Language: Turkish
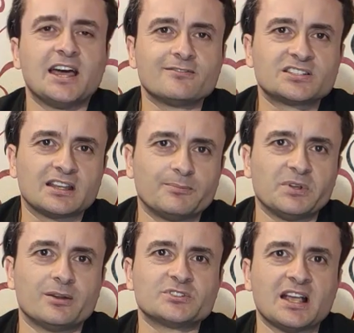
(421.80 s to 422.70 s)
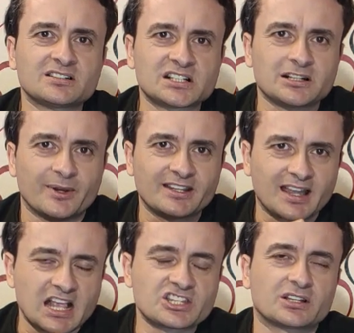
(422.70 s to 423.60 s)
Servis ekiplerimiz en kısa zamanda
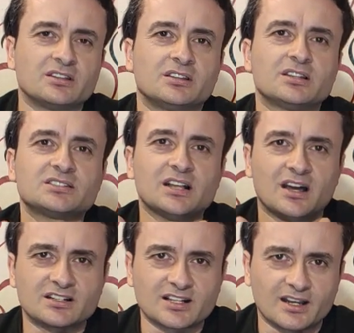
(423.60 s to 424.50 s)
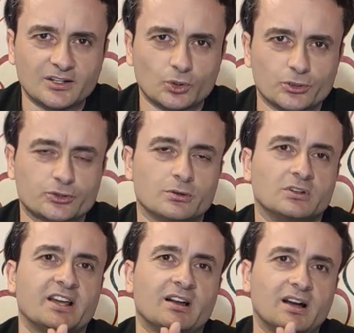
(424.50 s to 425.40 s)
gelecektir diye size arıza kaydı
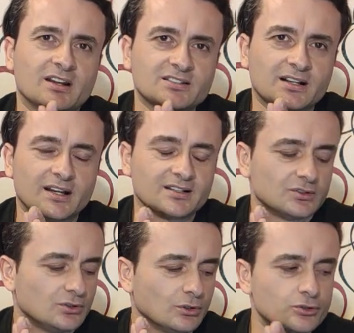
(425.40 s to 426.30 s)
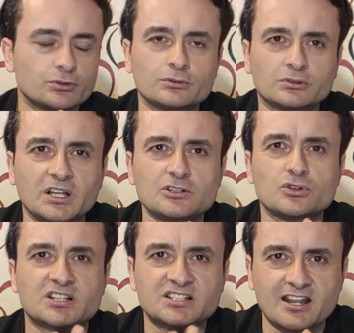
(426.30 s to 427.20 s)
oluştururlar. Arıza kaydı oluşturduktan
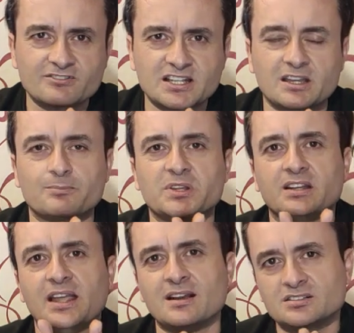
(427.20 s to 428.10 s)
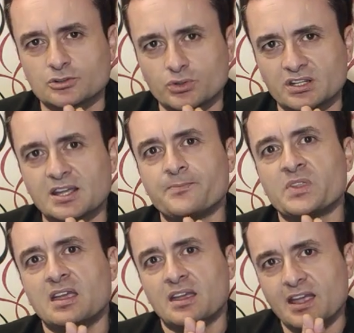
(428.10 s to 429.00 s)
sonra servis ekipleri en kısa sürede
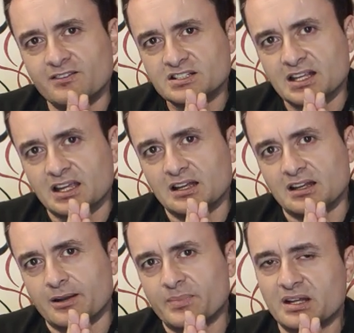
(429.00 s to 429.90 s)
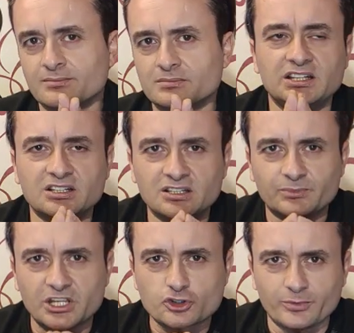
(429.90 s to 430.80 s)
evinize gelirler benim
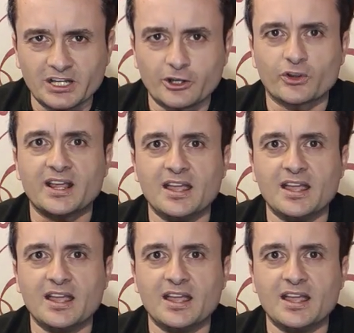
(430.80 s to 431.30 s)
edindiğim tecrübelere göre